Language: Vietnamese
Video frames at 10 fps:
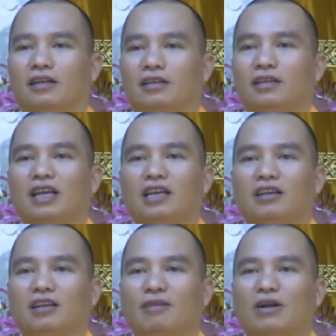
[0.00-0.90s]
nhưng đến
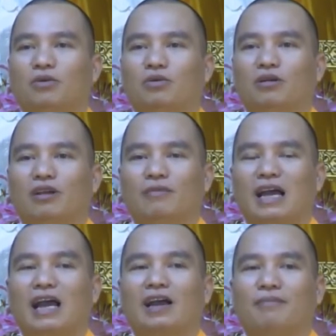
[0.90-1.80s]
cái bà cụ cái
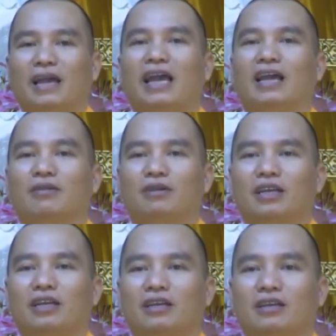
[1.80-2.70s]
bà mẹ của
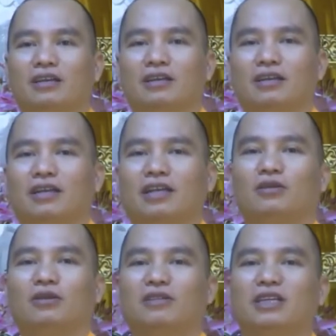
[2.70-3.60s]
cái cái
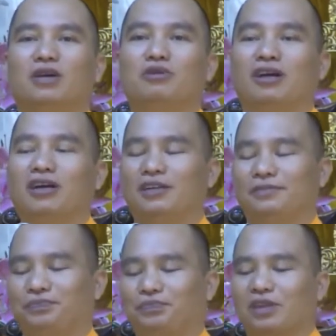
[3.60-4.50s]
đôi vợ chồng đó
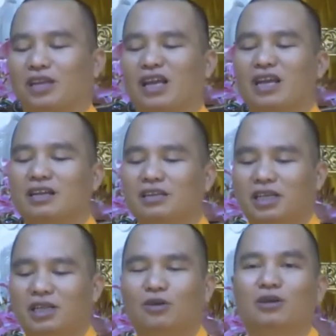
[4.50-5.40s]
thì lên cứ
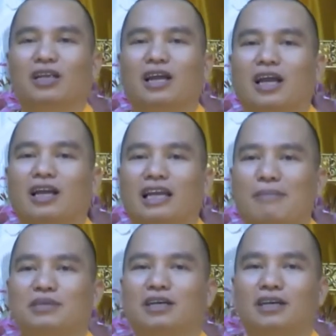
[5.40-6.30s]
xin tôi là
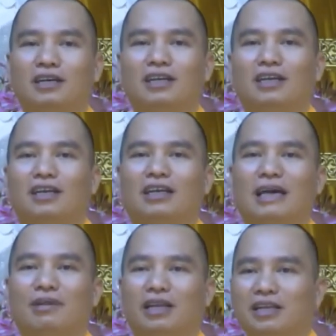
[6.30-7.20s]
làm sớ để
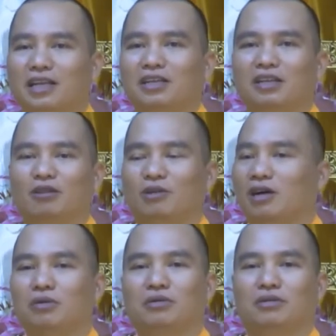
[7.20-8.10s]
làm lễ riêng cho tôi bảo
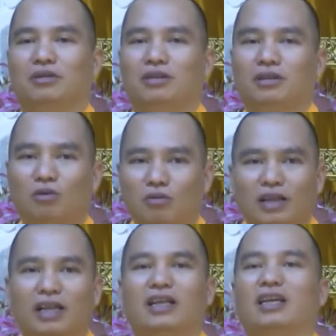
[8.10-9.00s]
không cứ cúng vào
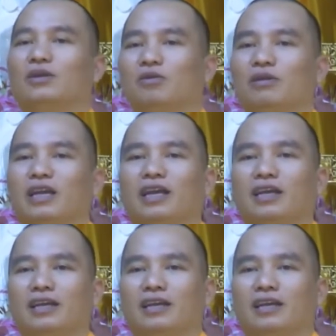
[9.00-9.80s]
đấy lên cúng vào đấy